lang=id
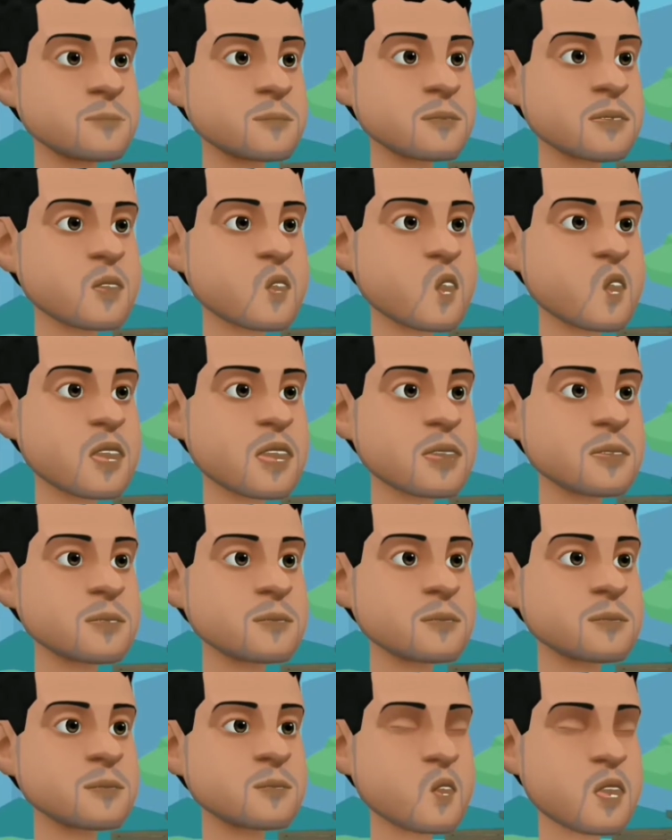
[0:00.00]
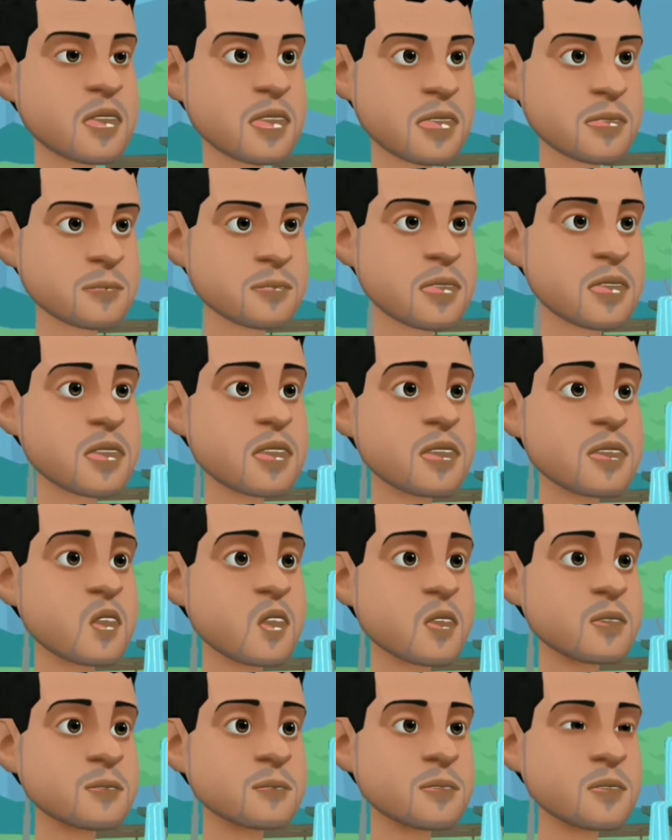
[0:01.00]
Hah? nggak enak
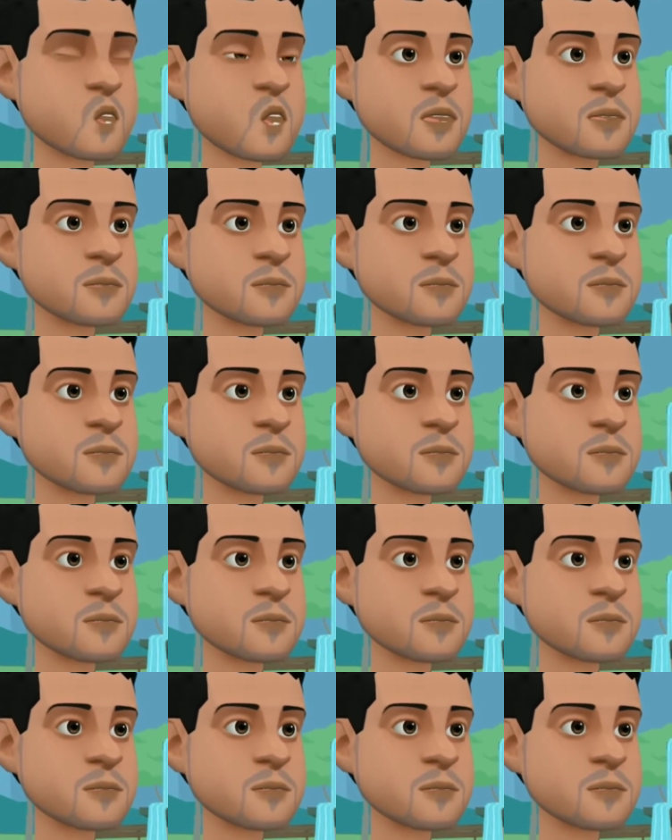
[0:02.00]
kenapa